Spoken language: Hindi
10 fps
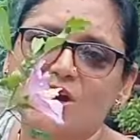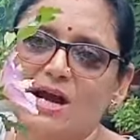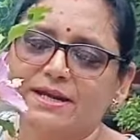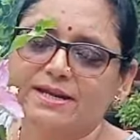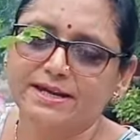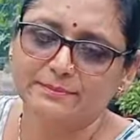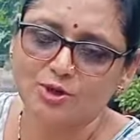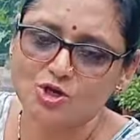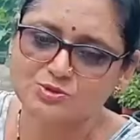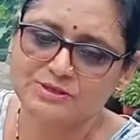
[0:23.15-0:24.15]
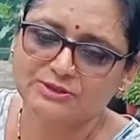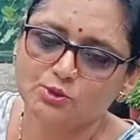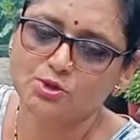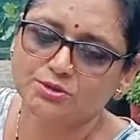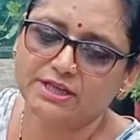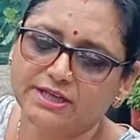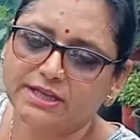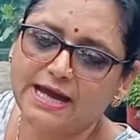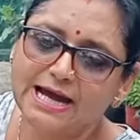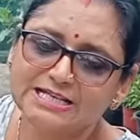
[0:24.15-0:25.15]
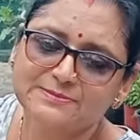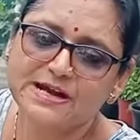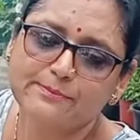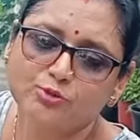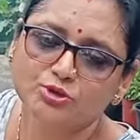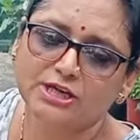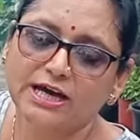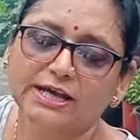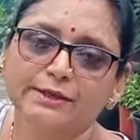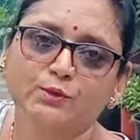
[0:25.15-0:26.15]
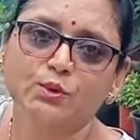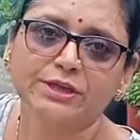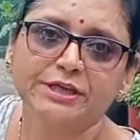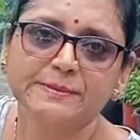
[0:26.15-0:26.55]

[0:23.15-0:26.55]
गार्डनिंग एंड ब्लॉग्स में देखिए आज मैं आपको दिखा रही हूँ कि